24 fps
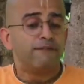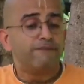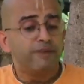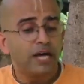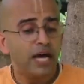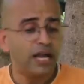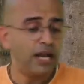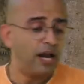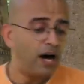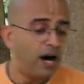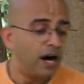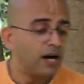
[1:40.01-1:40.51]

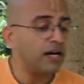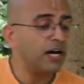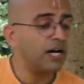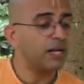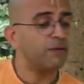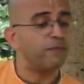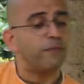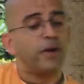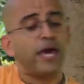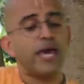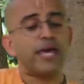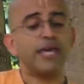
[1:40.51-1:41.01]
वेल
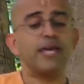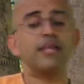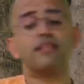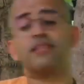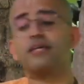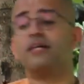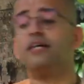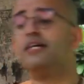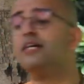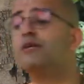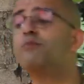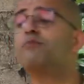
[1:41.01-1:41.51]
अगर मैं ये
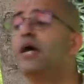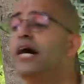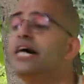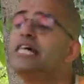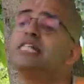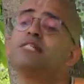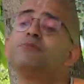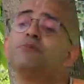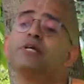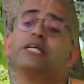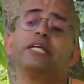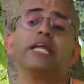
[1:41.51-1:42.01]
थर्ड
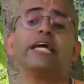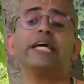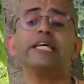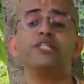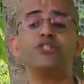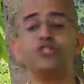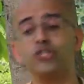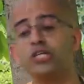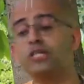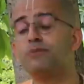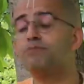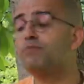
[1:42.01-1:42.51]
प्राइज भी नहीं
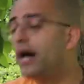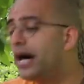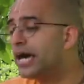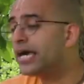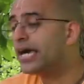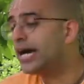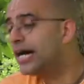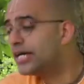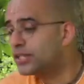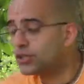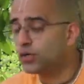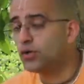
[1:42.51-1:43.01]
जीत
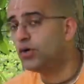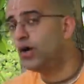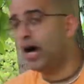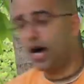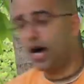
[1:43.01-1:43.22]
पाया तो